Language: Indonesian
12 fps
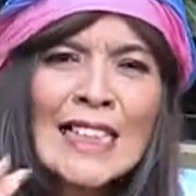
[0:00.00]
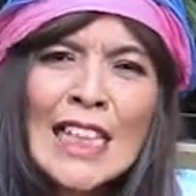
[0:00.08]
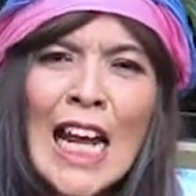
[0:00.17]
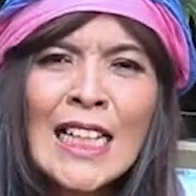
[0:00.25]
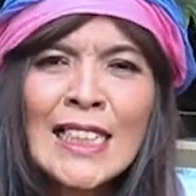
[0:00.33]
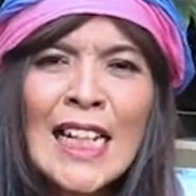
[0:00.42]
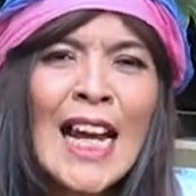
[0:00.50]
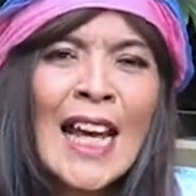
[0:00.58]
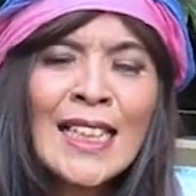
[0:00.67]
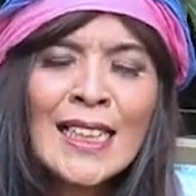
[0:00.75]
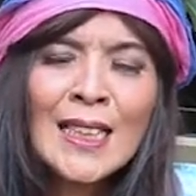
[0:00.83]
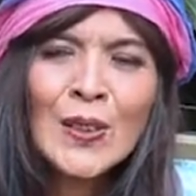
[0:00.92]
senang-senang
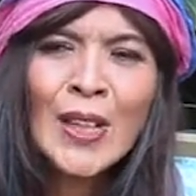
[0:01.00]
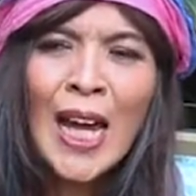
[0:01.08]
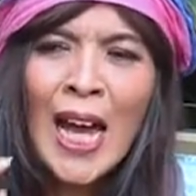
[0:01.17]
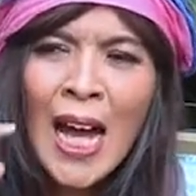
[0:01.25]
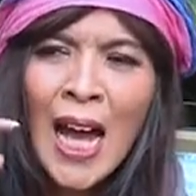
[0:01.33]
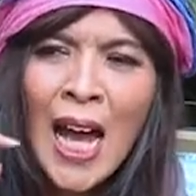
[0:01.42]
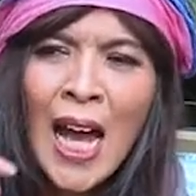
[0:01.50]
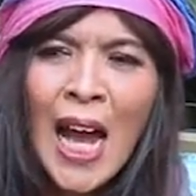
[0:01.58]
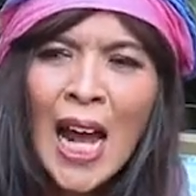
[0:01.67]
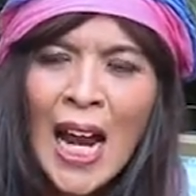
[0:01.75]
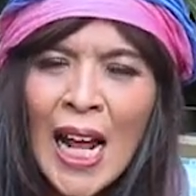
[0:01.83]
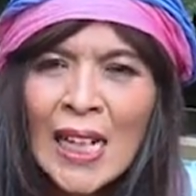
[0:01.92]
lagi gitu. Nah,
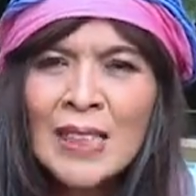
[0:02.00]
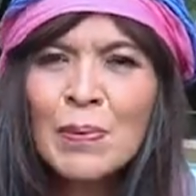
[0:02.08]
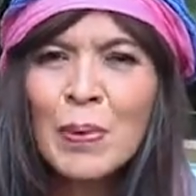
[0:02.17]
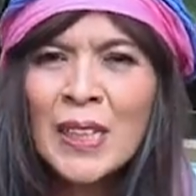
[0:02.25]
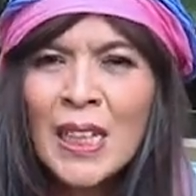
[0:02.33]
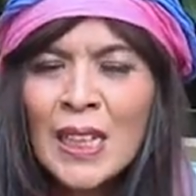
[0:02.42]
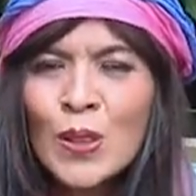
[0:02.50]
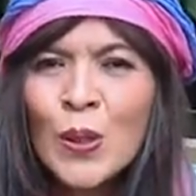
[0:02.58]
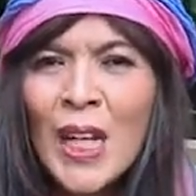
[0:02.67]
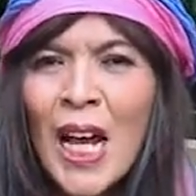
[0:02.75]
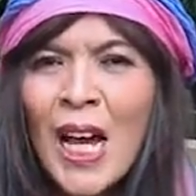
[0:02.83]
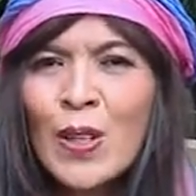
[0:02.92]
hal-hal seperti itu
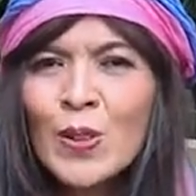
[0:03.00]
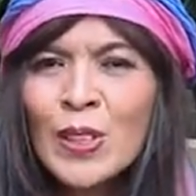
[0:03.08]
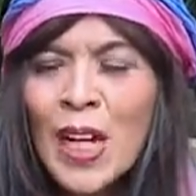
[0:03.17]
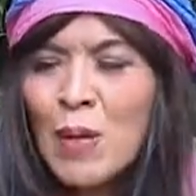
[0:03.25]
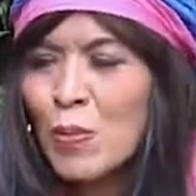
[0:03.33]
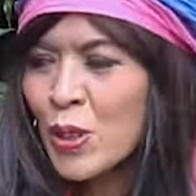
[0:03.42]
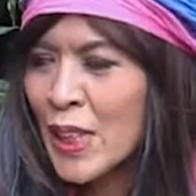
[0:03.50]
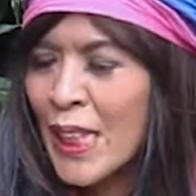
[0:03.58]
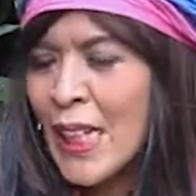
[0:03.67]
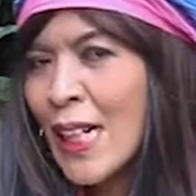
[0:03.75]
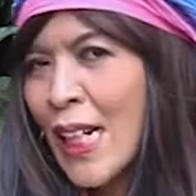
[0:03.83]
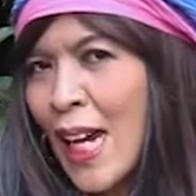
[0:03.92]
yang harus kamu
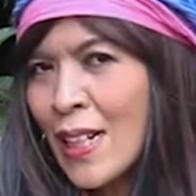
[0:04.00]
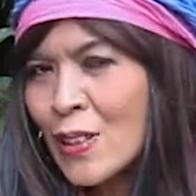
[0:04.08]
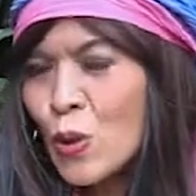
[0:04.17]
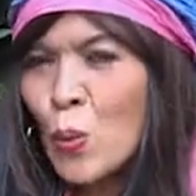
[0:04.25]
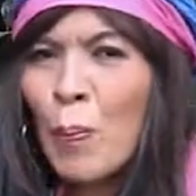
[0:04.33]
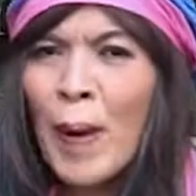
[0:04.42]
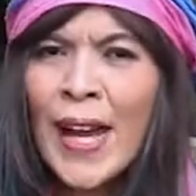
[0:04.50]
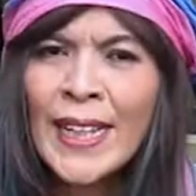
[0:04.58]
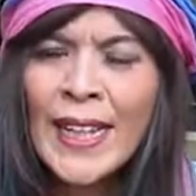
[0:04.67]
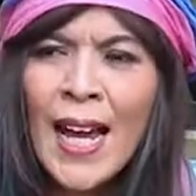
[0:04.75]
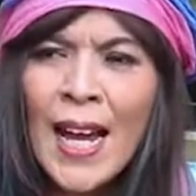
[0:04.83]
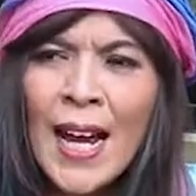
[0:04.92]
singkirkan
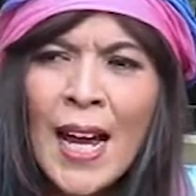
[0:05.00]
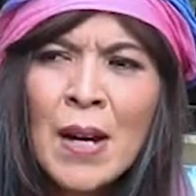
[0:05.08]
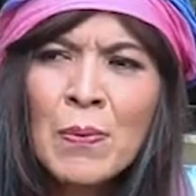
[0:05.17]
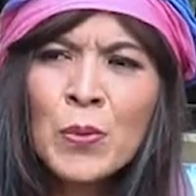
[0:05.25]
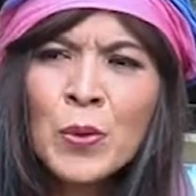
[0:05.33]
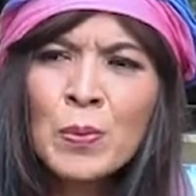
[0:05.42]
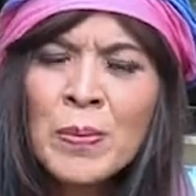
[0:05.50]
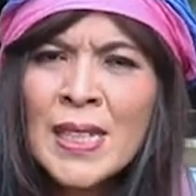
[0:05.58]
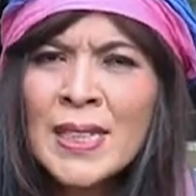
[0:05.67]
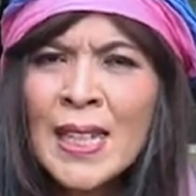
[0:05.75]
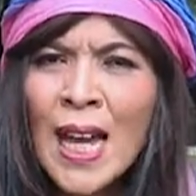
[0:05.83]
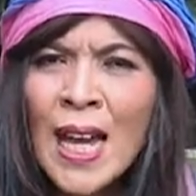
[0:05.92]
supaya kamu
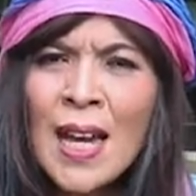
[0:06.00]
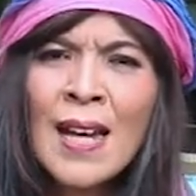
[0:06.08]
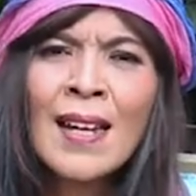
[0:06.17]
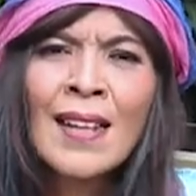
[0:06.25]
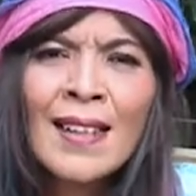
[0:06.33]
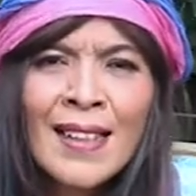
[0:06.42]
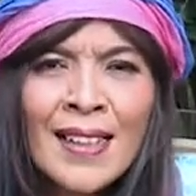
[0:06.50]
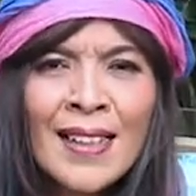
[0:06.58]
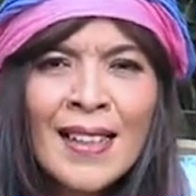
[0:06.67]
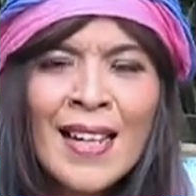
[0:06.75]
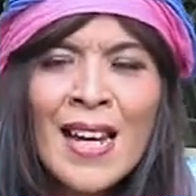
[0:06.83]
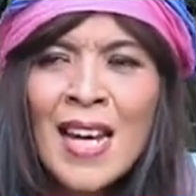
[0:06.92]
bisa
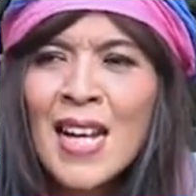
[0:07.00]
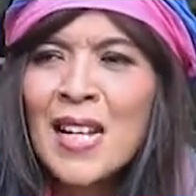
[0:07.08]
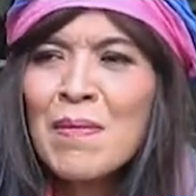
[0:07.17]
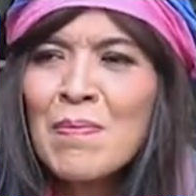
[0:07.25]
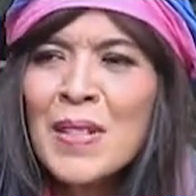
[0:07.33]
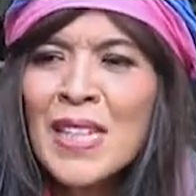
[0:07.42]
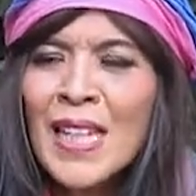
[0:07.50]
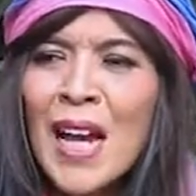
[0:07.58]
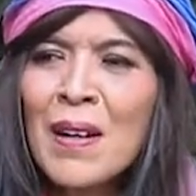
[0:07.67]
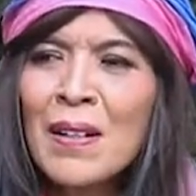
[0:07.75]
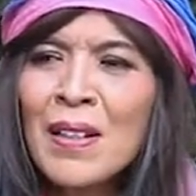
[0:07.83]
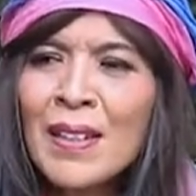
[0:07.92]
lebih
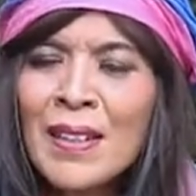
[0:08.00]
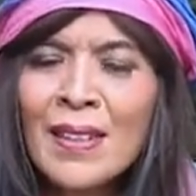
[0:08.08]
yang